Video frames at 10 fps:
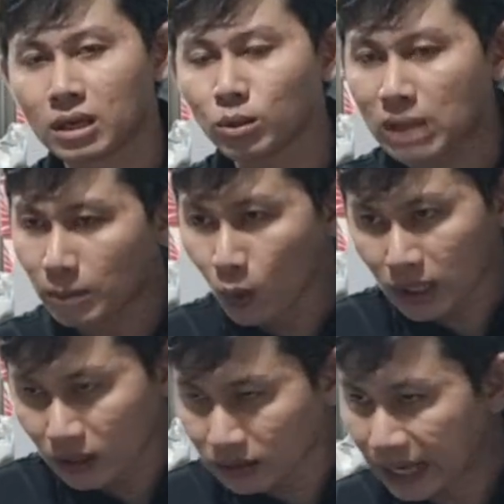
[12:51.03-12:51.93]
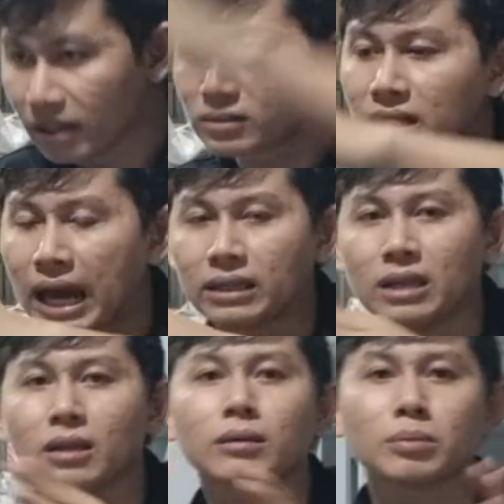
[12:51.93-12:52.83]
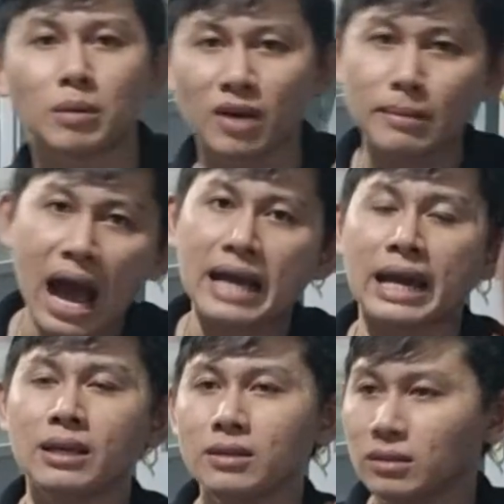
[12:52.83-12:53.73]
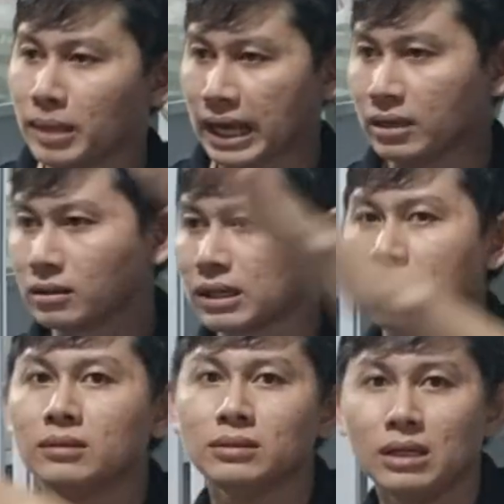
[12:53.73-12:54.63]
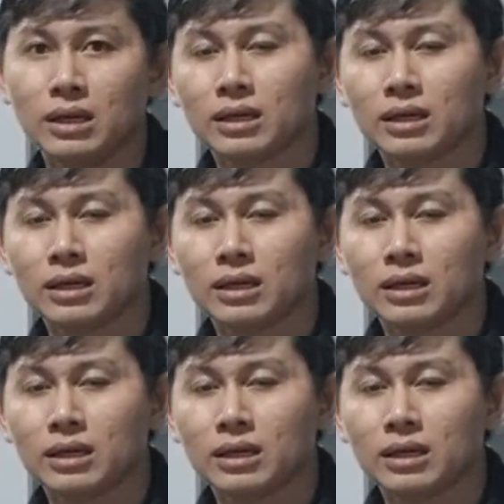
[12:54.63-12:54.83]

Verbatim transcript: thì chúng ta muốn dinh dưỡng đẩy ngược trở lại thì trong vòng phải 3 ngày dinh dưỡng mới đẩy ngược trở lại được.